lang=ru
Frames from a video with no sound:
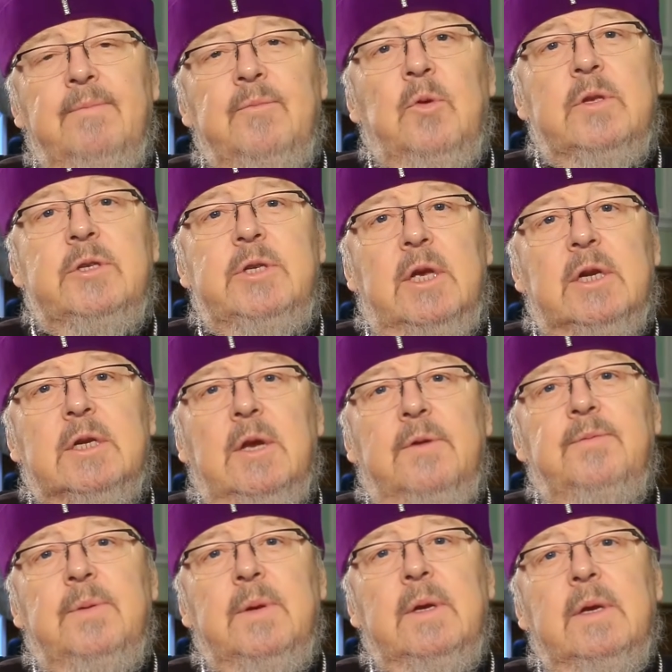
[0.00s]
Но
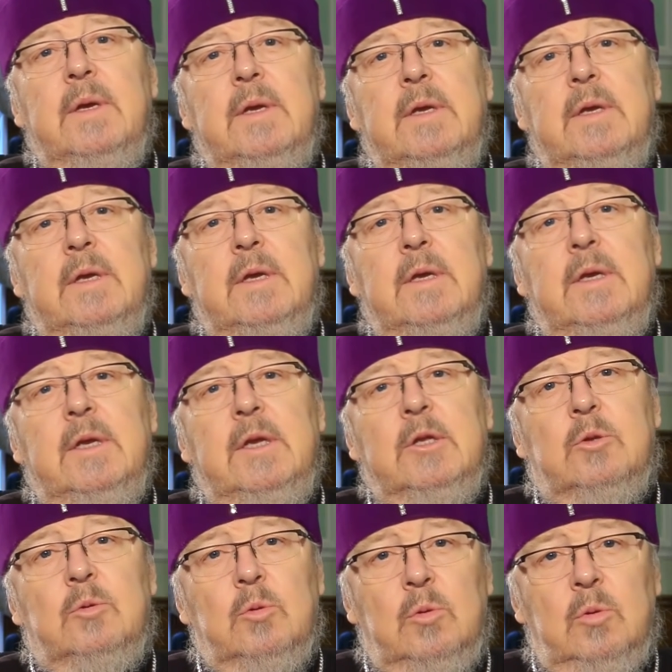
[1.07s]
церковь и
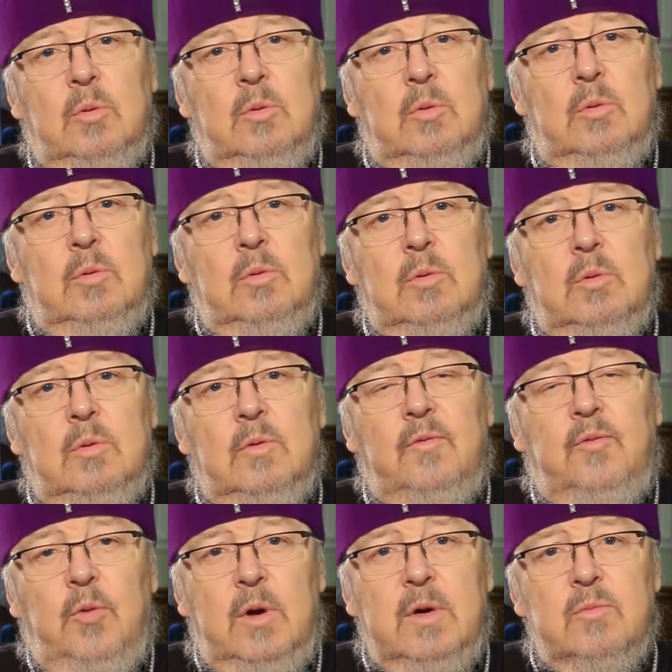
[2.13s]
ту
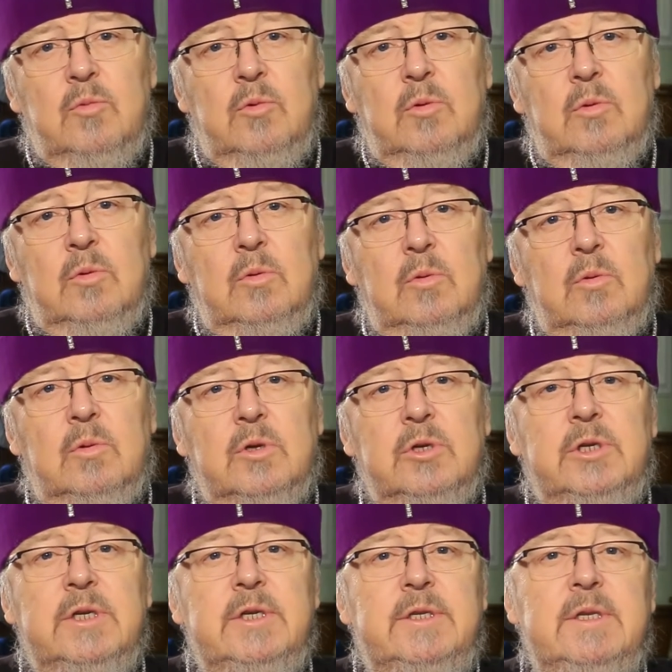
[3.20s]
форму
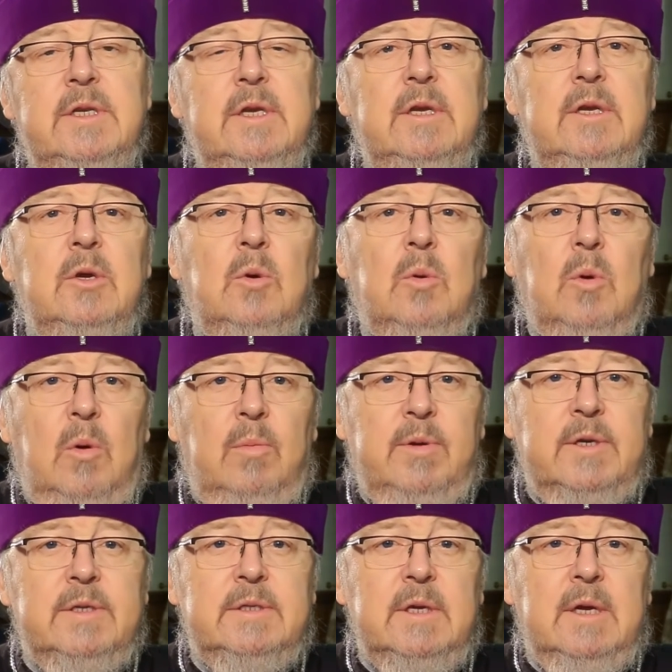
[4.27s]
жизни и
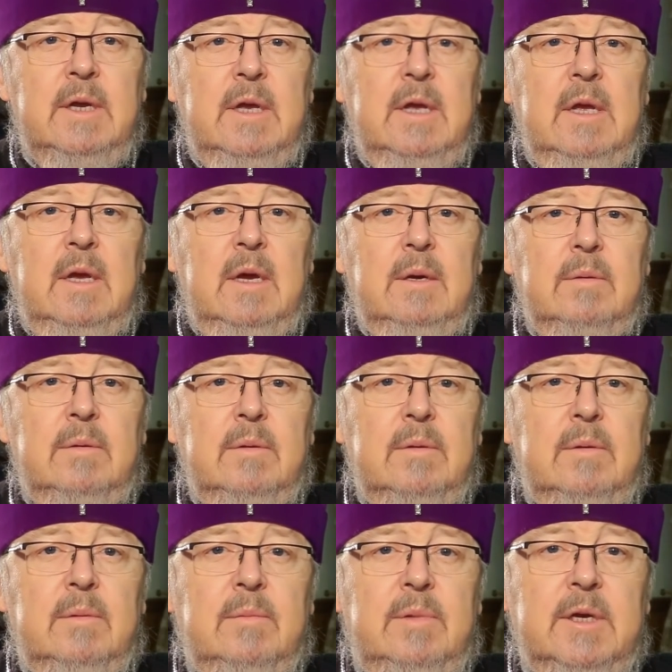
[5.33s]
образ
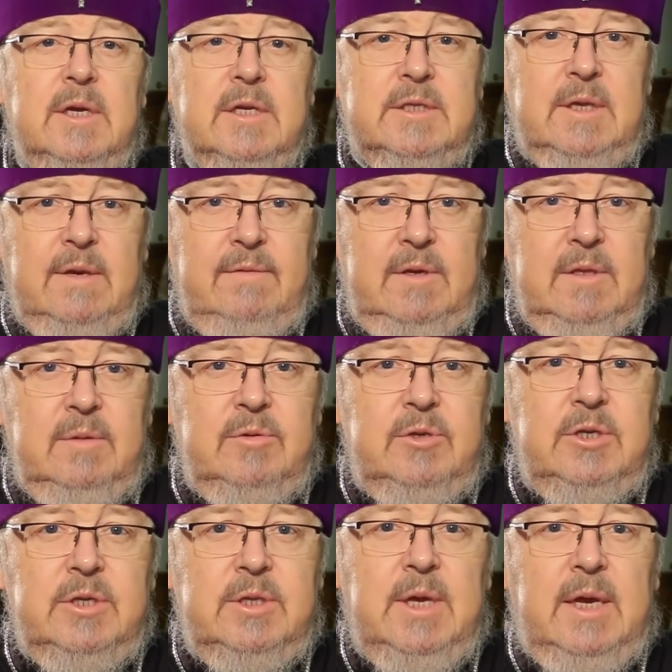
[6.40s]
благословенным
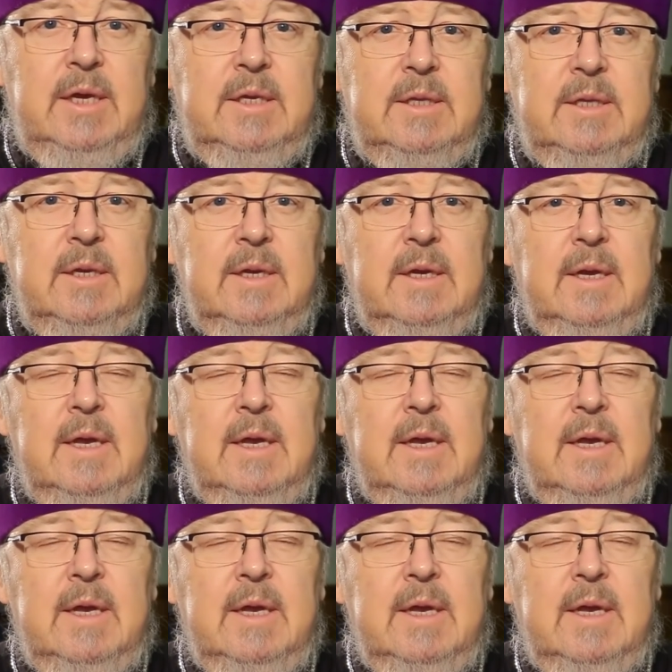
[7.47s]
считает,